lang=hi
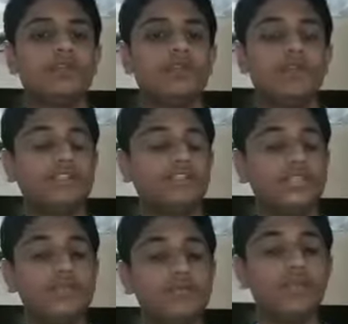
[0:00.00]
और
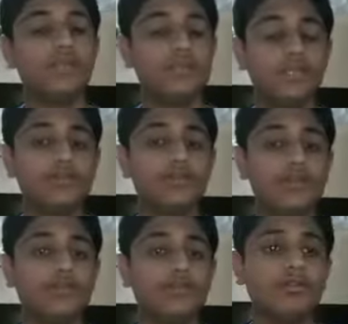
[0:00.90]
अच्छे भी होते हैं
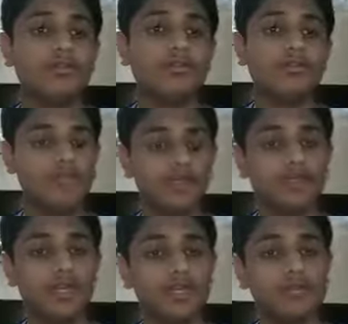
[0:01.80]
बुरे भी होते हैं तो
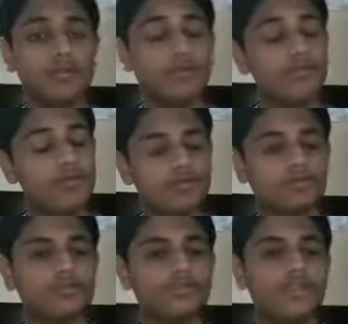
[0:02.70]
वक्त जाए कर अपनी वीडियो
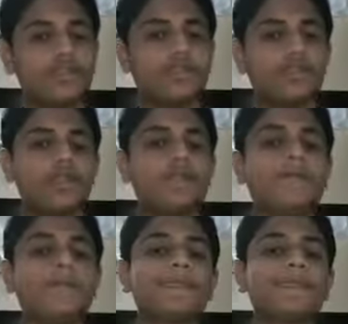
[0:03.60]
को शुरू करते हैं देखिए